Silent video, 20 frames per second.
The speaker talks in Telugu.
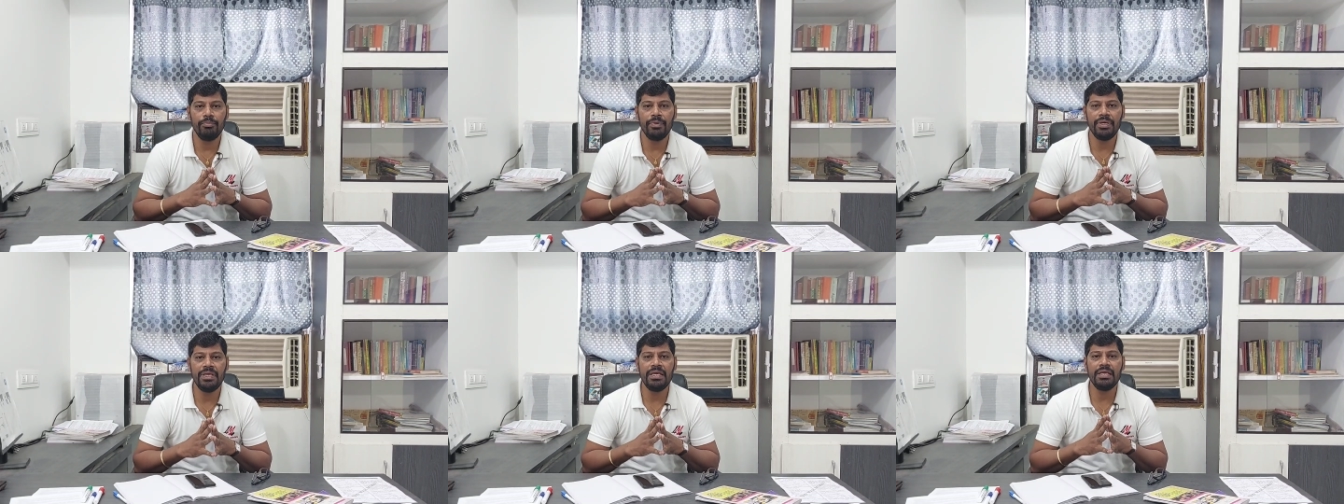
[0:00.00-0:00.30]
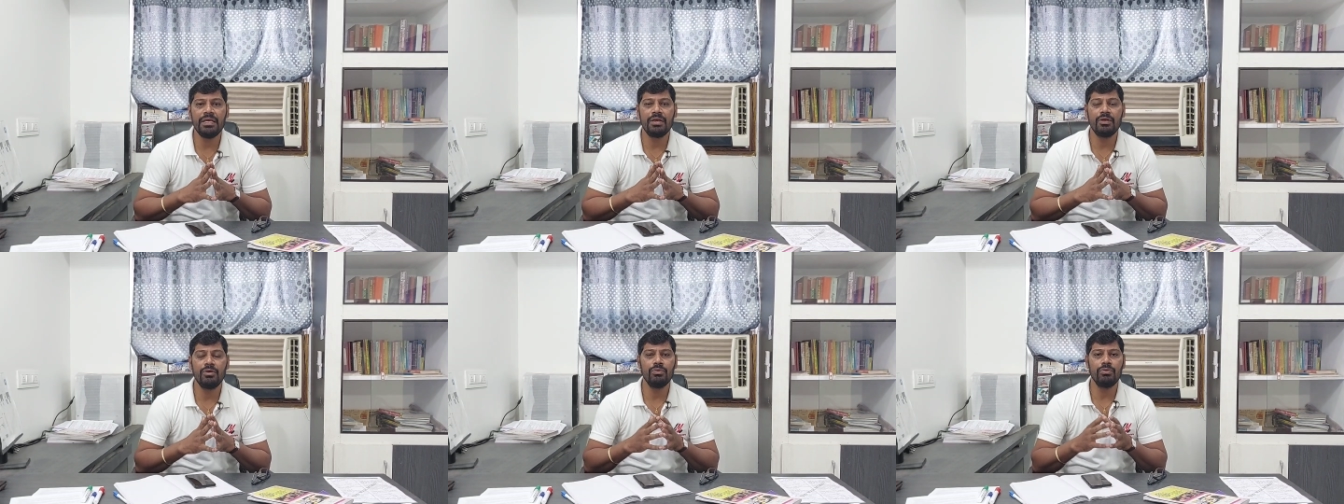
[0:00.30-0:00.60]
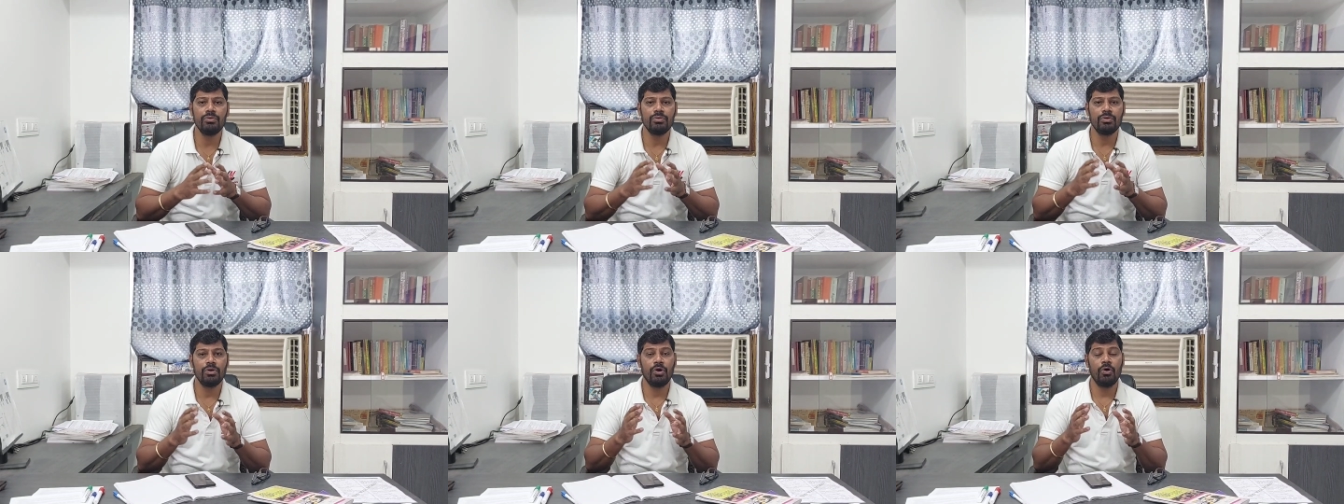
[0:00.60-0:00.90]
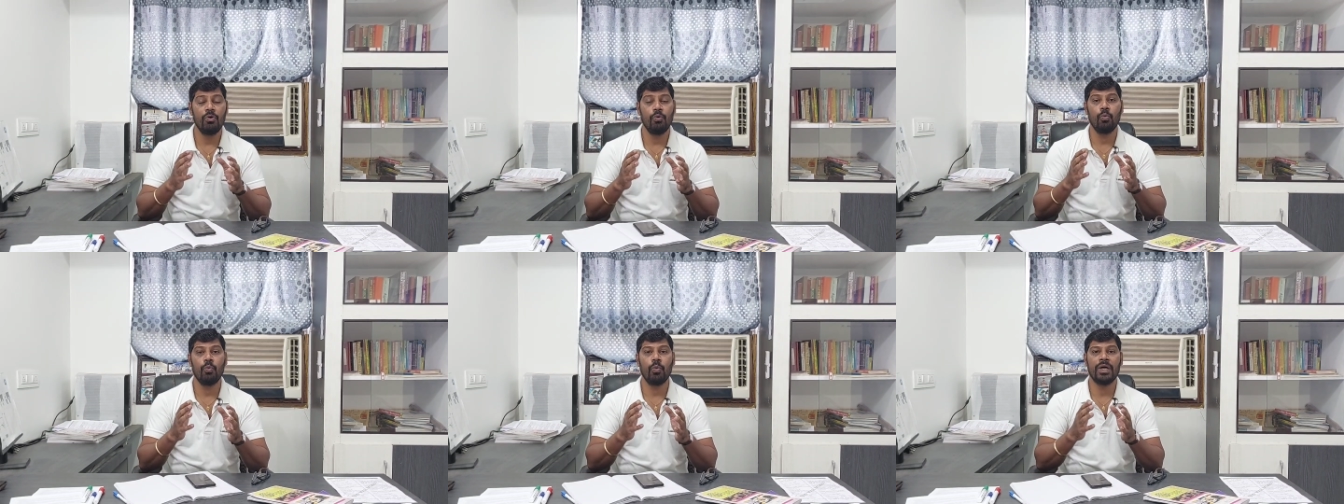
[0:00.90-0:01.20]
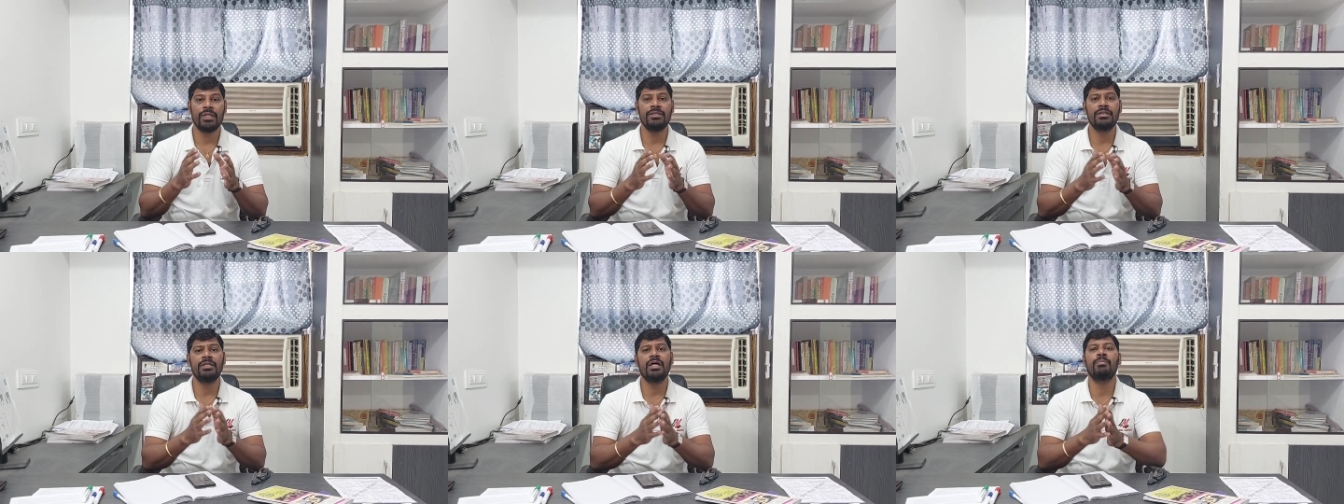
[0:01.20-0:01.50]
మీకు
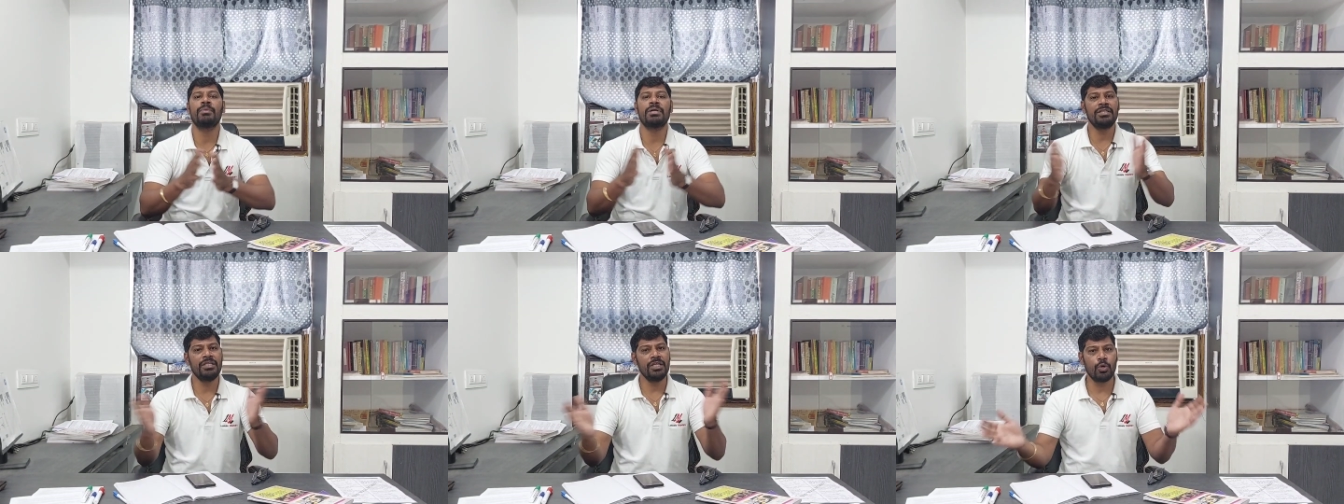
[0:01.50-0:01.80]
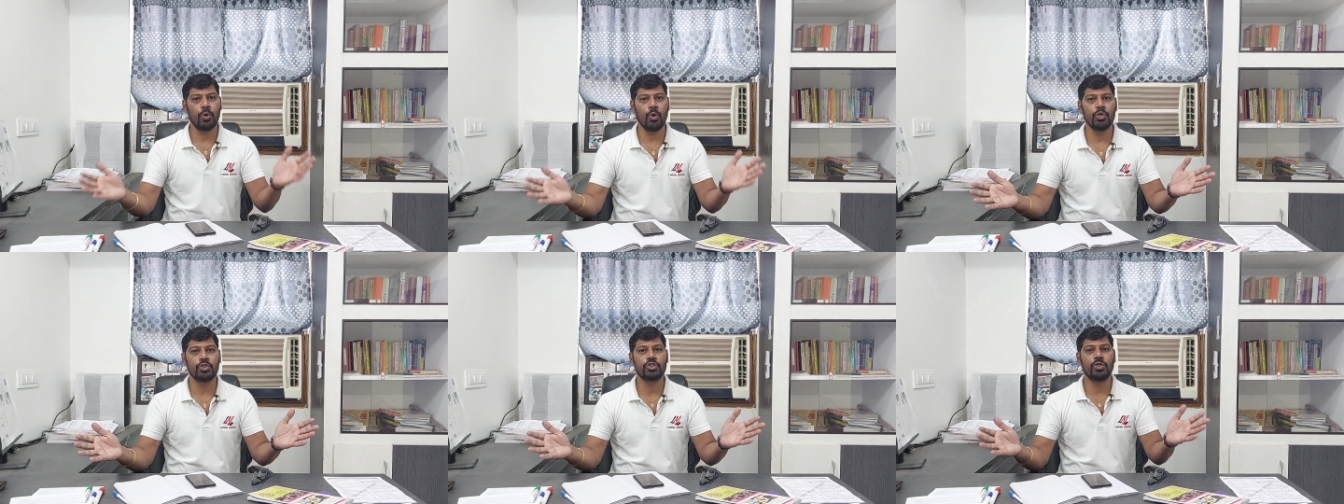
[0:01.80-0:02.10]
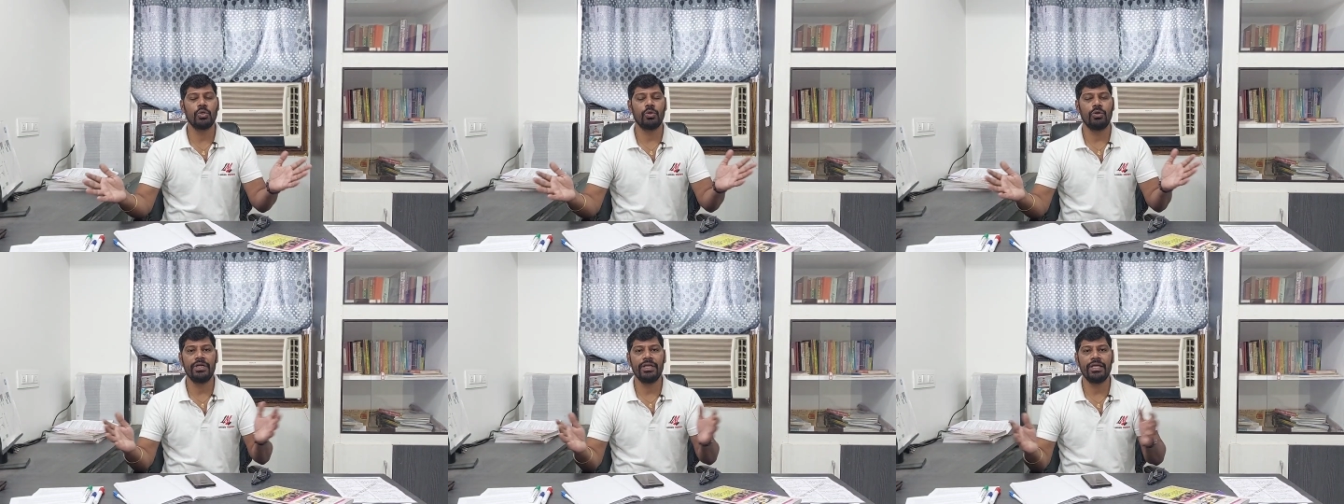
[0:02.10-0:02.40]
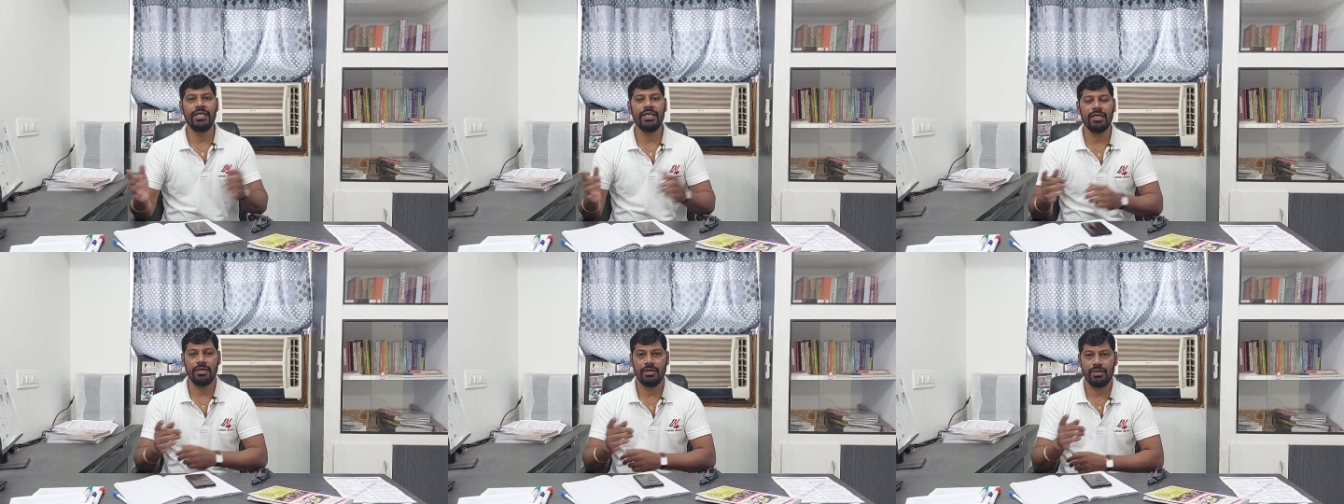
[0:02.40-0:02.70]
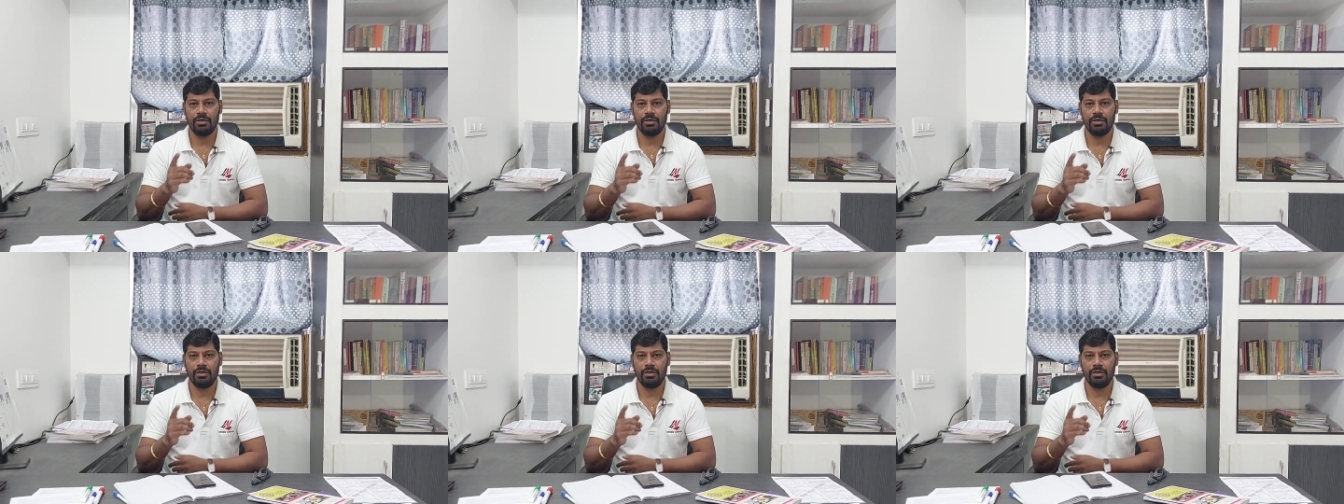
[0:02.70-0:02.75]
వంద మంది కోచ్ల నుండి